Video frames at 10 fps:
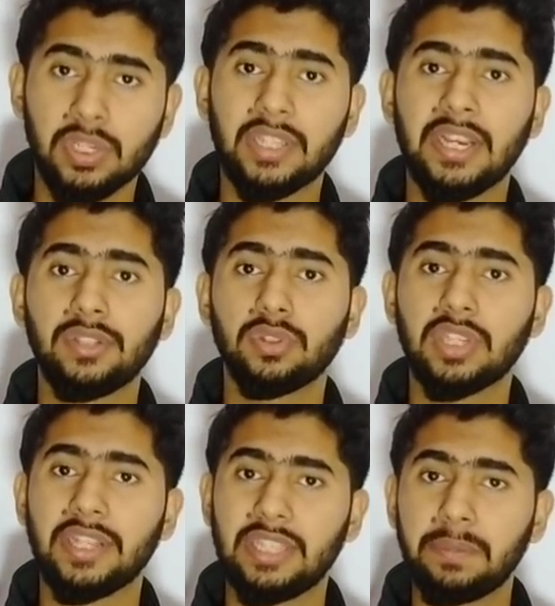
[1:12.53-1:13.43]
ज़्यादा हैं जो
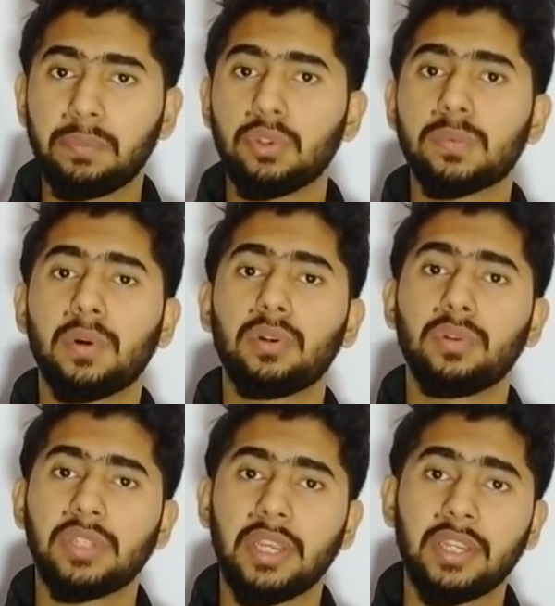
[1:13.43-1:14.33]
चाहते हैं पोस्टपोन
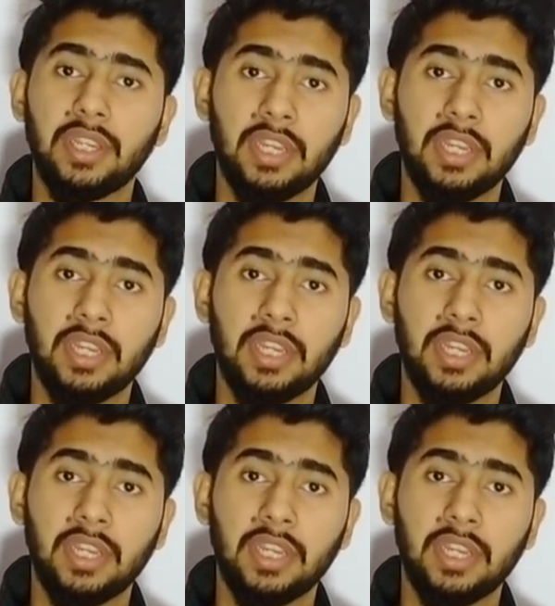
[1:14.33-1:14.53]
हो जाए